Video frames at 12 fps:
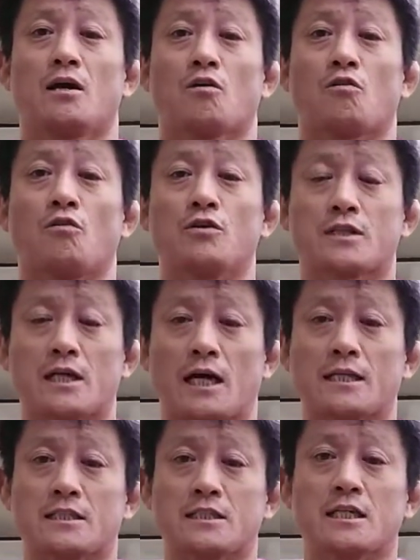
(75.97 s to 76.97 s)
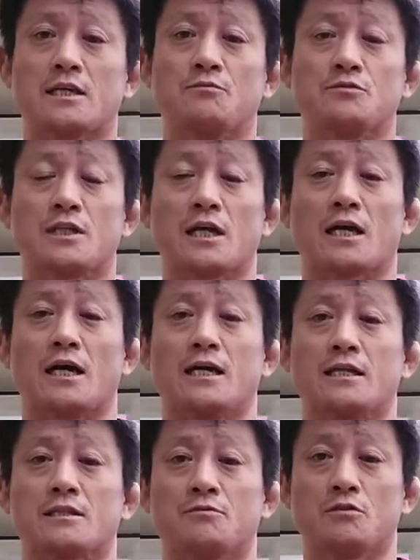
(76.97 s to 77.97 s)
こういった形で気分転換
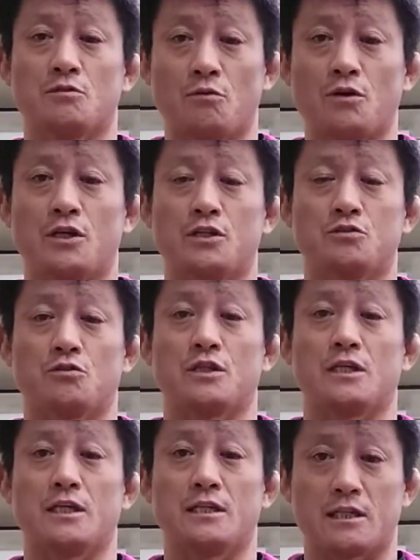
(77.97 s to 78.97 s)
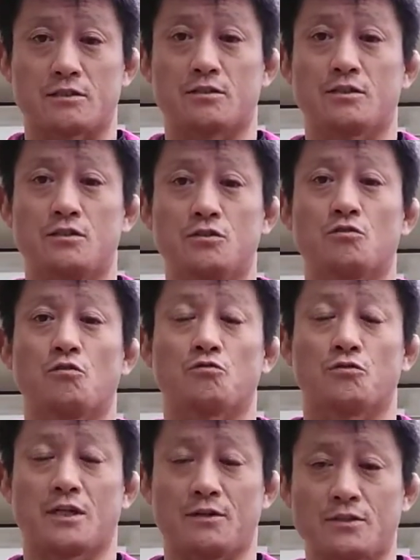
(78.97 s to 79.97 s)
やってみるのも非常にいいです有効
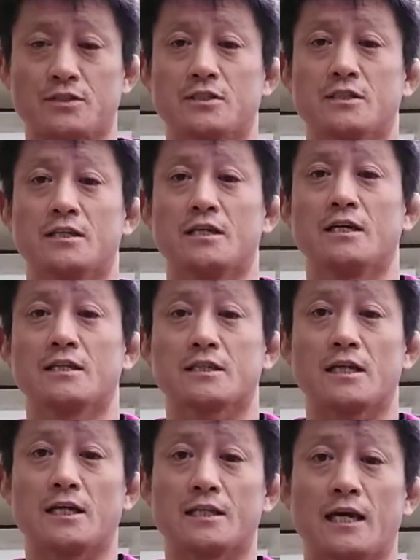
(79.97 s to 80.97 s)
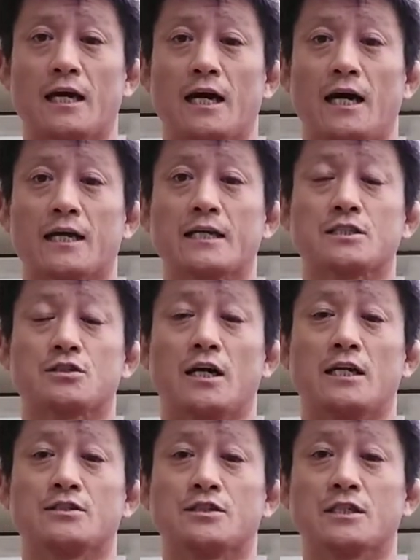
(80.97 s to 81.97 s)
となりますただね激しくや
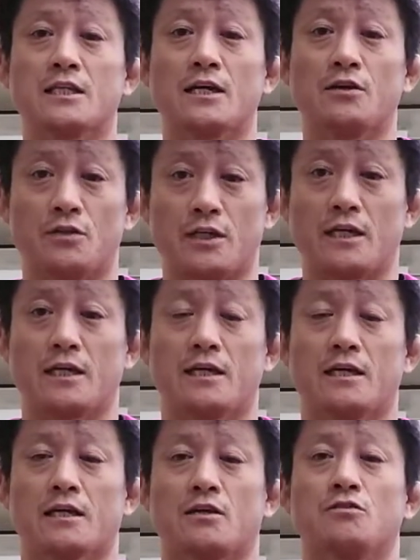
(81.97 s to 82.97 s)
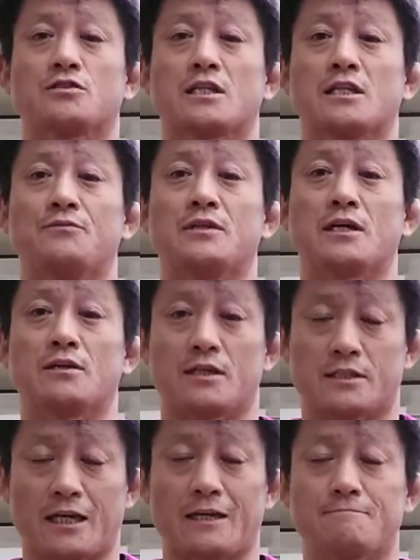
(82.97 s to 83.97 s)
りすぎないように気をつけてみてくだ
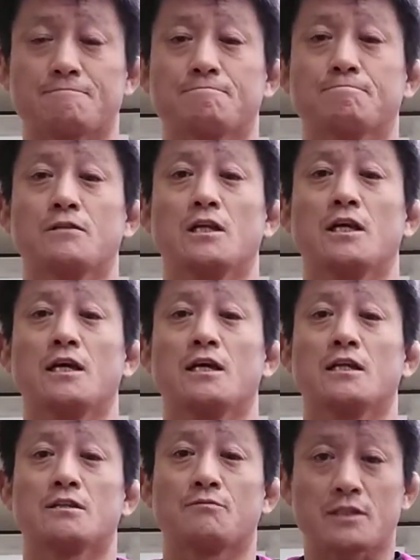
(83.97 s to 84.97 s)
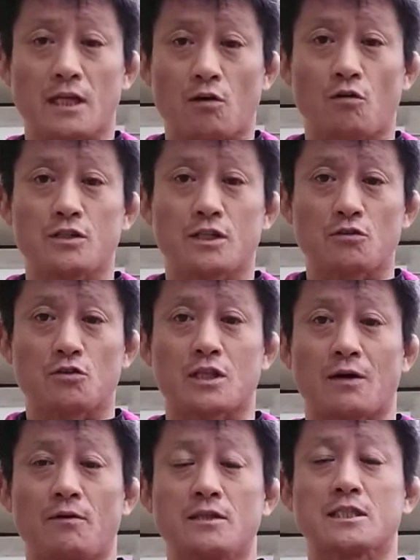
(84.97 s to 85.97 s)
さいまたこういったこと
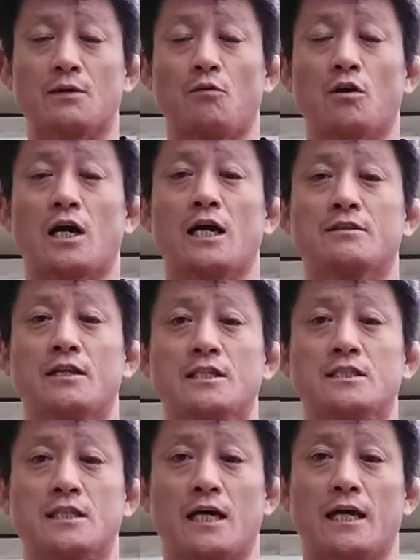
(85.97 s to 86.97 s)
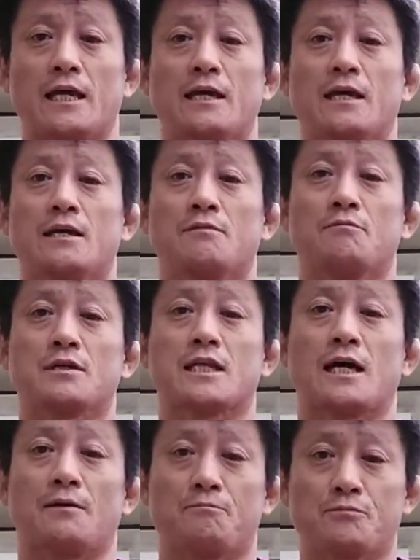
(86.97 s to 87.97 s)
を試しても改善しないま
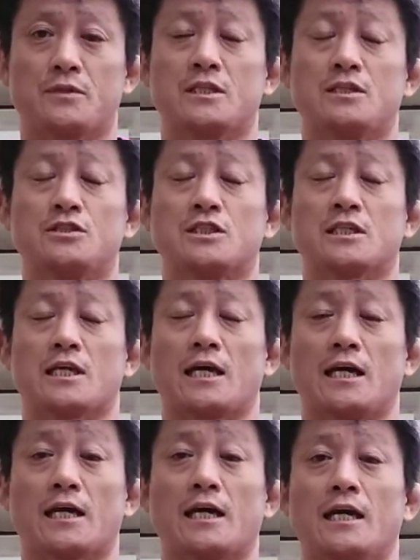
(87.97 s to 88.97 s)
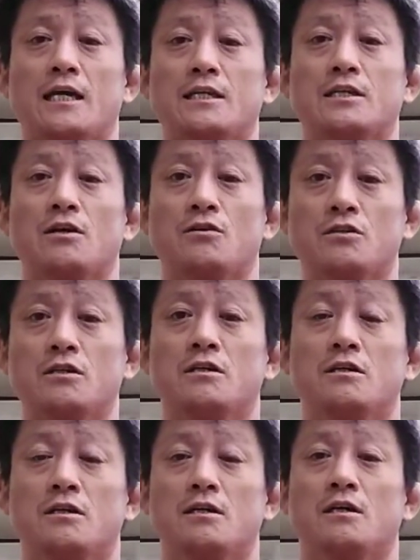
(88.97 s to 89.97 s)
た自律神経が原因による
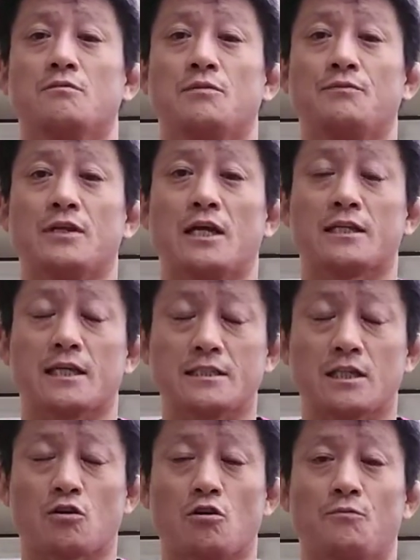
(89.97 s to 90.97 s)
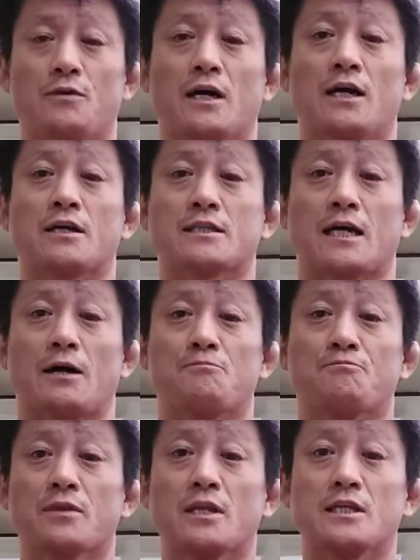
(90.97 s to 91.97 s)
耳鳴りに対して興味がある方、
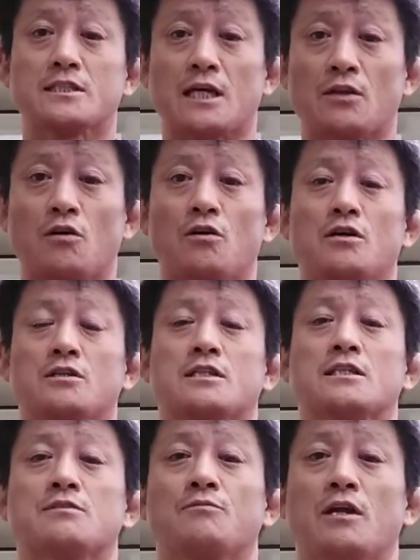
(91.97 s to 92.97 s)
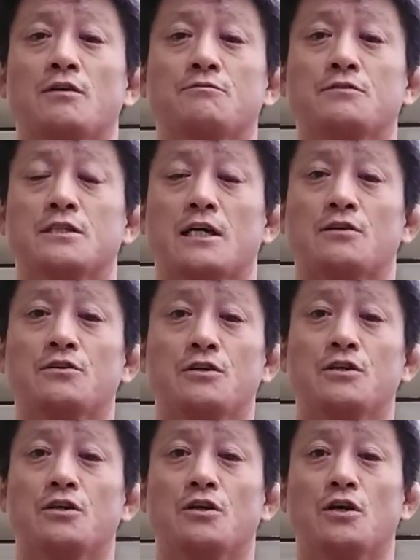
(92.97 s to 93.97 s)
下の説明の部分にあ
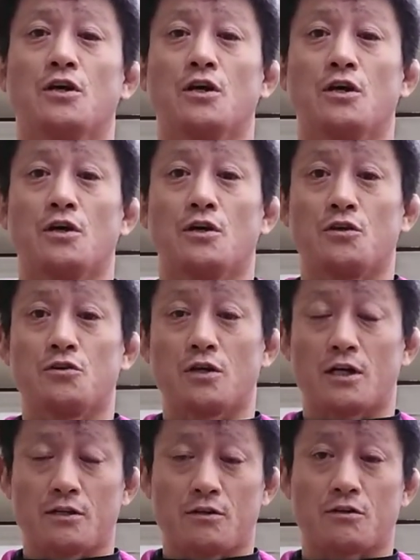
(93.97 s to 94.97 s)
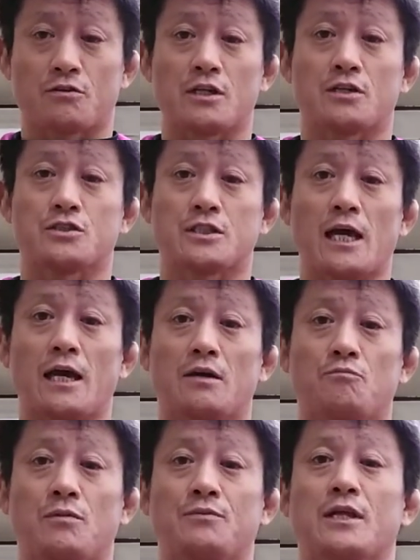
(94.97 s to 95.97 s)
る URL をクリックして
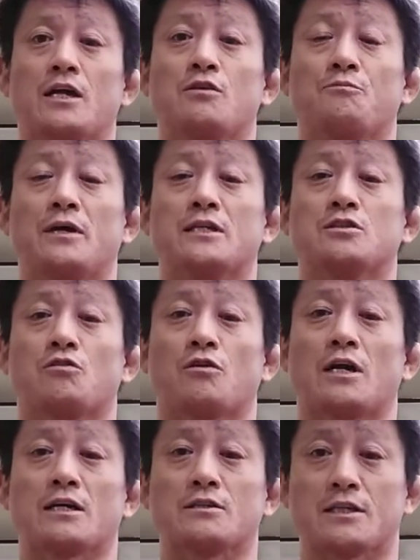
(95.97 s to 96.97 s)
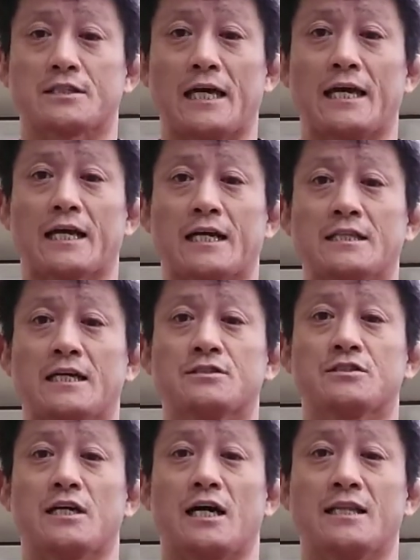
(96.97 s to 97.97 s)
耳鳴りのページをご覧ください。必
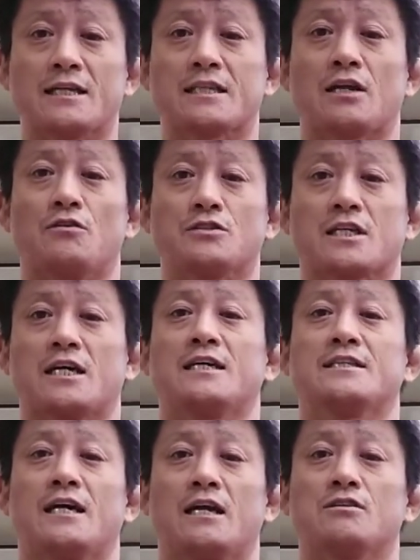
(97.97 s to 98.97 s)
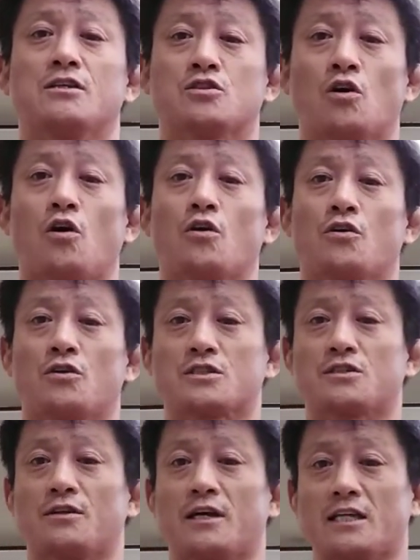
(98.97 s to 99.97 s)
ずあなたのお力になれるでしょう。よろし
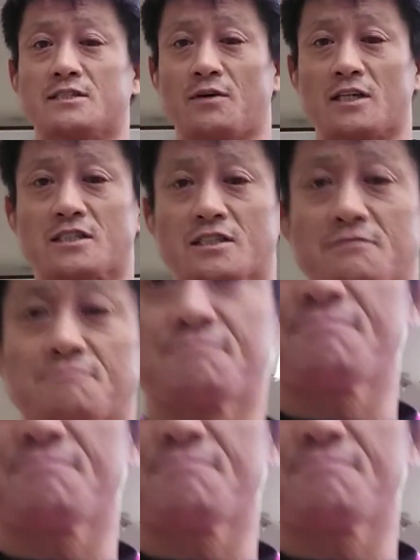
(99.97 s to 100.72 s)
くお願いします。